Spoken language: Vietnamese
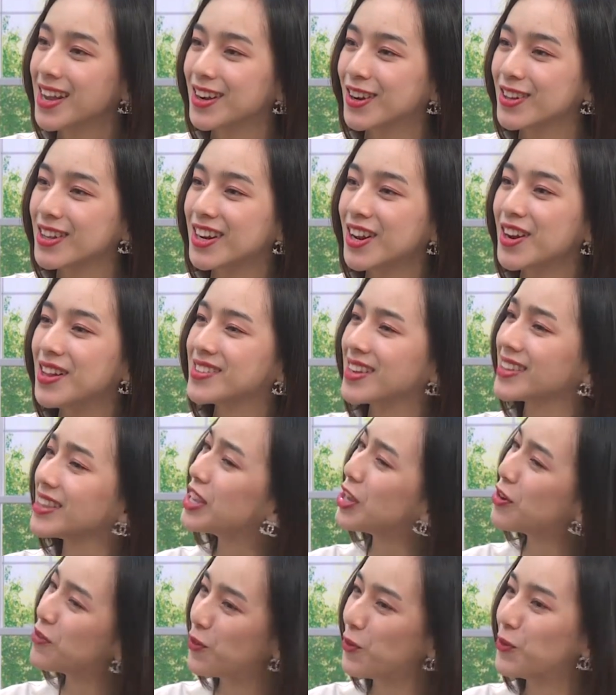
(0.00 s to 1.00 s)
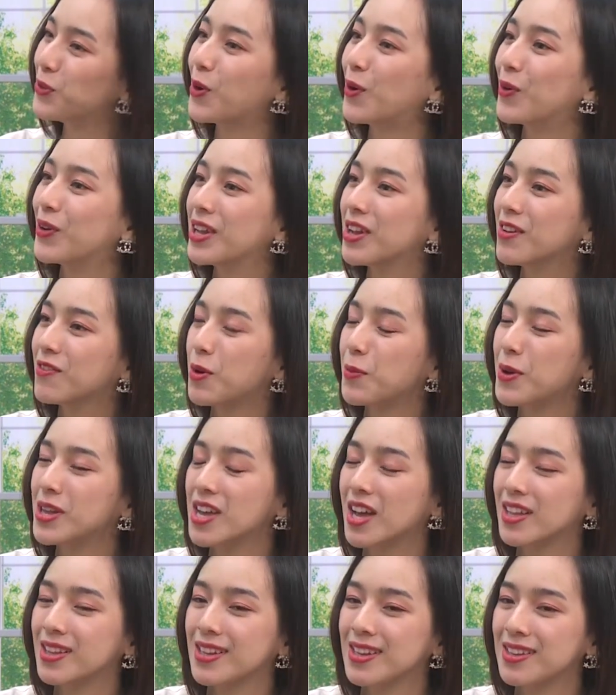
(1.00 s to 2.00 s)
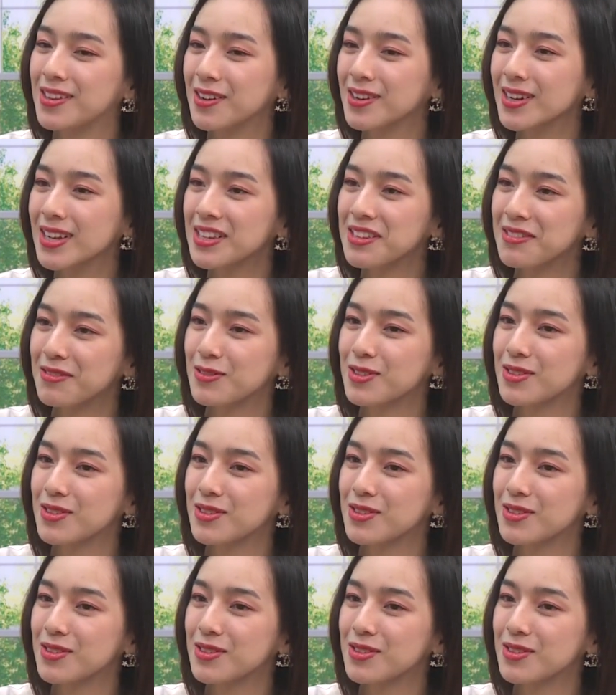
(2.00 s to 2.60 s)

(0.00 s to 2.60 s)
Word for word: có thể nói là sáng tác cho vui thôi và bây giờ thì những cái